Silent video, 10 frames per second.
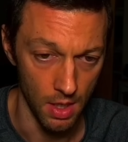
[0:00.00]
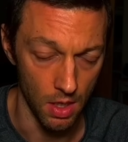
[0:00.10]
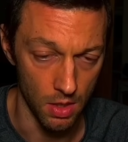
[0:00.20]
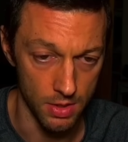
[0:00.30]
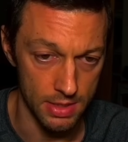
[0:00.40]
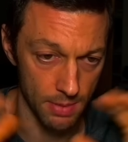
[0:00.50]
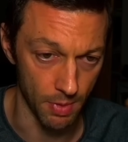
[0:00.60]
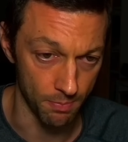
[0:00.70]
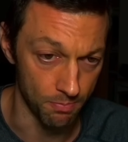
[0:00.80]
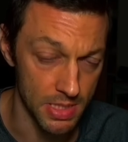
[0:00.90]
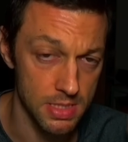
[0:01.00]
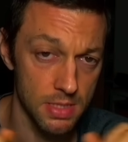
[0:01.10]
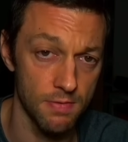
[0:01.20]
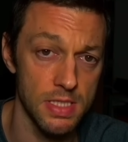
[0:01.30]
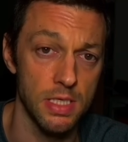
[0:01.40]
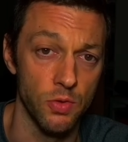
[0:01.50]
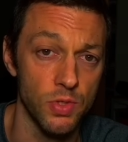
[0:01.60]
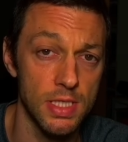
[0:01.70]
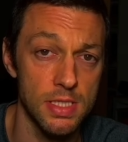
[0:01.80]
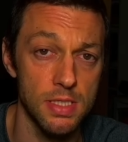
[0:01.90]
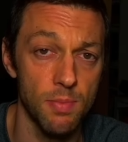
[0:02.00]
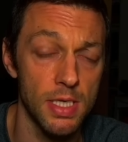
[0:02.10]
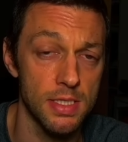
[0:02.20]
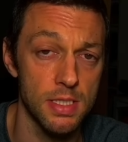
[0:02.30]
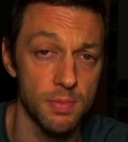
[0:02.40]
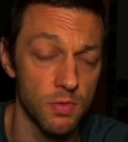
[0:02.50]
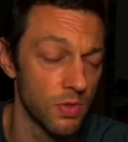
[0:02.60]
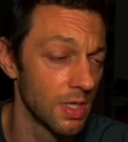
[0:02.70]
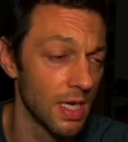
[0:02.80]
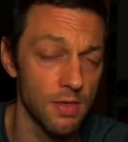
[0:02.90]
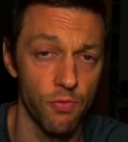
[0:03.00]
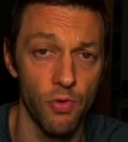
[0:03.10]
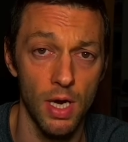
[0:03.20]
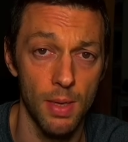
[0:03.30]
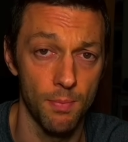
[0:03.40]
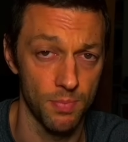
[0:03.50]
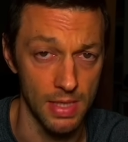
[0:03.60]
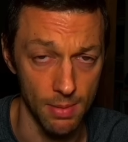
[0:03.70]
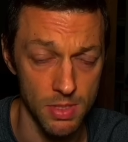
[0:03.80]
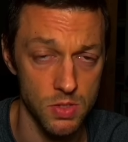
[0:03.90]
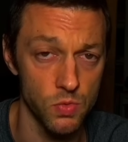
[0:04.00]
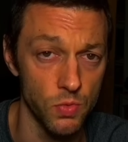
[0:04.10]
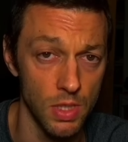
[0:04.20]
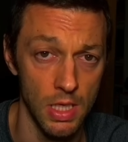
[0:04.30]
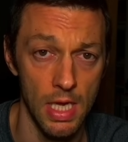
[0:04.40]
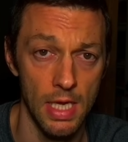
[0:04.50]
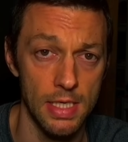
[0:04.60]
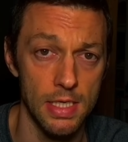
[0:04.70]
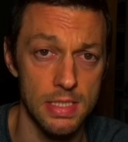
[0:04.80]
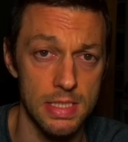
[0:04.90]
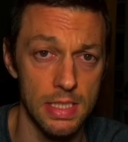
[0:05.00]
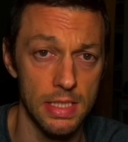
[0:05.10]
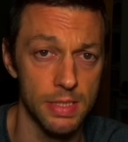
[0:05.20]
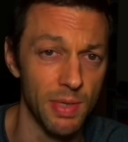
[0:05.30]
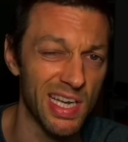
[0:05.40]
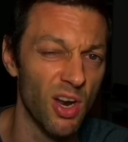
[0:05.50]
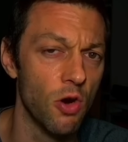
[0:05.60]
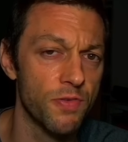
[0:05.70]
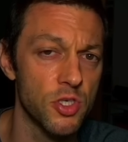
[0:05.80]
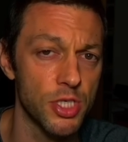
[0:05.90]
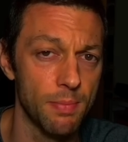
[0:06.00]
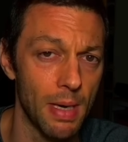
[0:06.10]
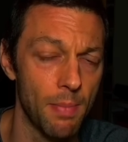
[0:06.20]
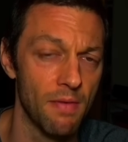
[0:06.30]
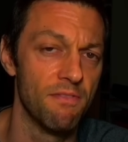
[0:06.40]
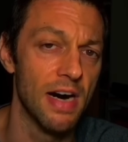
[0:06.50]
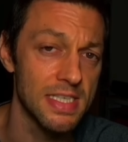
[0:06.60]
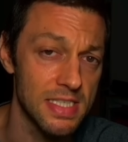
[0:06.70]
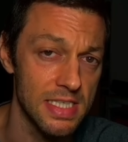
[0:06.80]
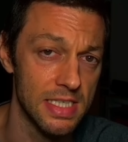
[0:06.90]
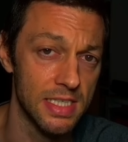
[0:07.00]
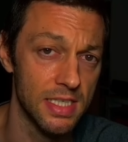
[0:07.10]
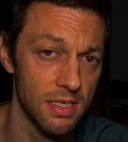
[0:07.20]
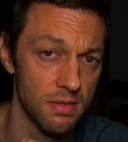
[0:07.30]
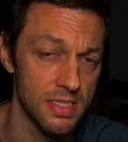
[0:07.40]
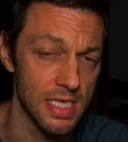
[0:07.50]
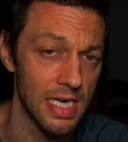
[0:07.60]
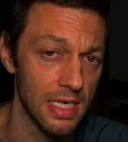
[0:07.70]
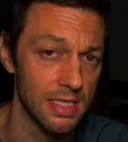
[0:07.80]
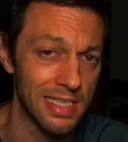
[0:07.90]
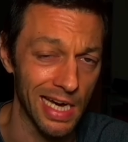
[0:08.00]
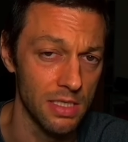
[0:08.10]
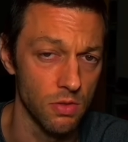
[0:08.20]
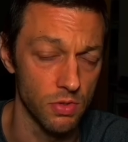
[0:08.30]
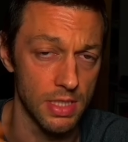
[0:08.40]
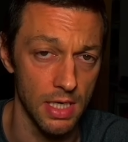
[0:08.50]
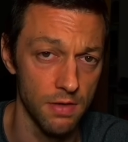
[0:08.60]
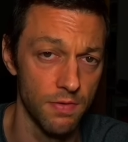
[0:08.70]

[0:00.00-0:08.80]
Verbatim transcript: Und ich habe mir ein bisschen was an Notizen gemacht, deshalb nicht wundern, hat vor allem damit zu tun, dass ich mir genau aufgeschrieben habe, was ich sagen kann und darf.